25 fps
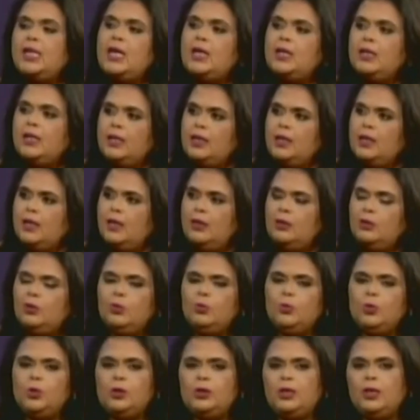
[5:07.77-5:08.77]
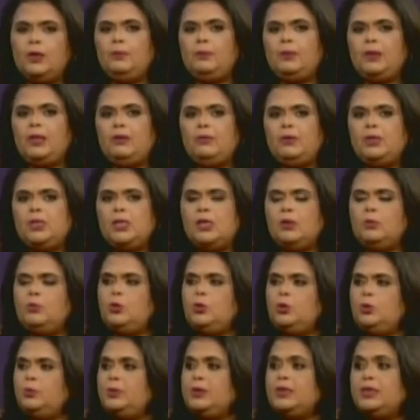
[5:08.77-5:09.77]
क्या करना है तो बोलते हैं पल्लवी जी
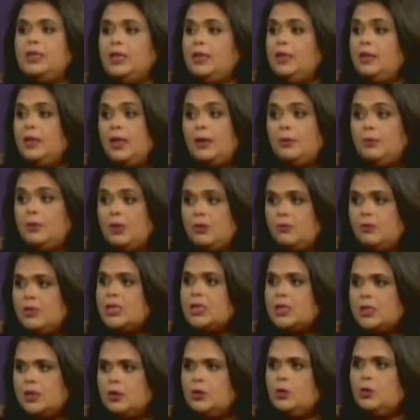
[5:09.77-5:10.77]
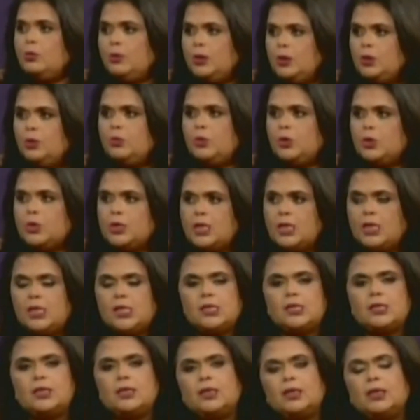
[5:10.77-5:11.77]
आपको तो पता है ना आई एम इन्वेस्टर तो मैं तो बहुत सारी
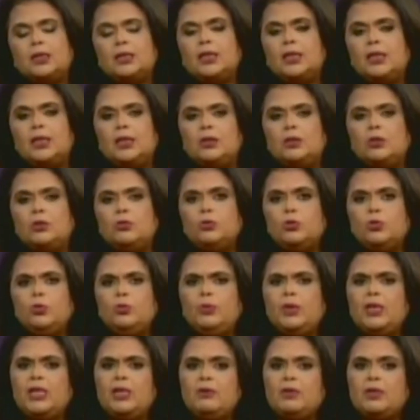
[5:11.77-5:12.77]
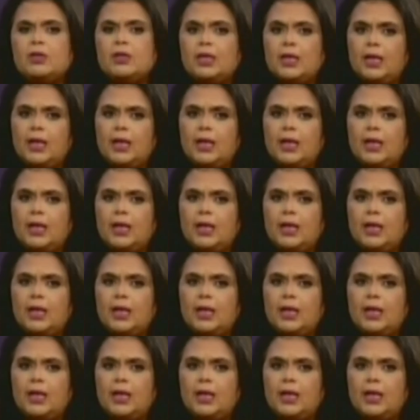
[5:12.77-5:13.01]
चीज़ें करता रहता हूँ तो मेरा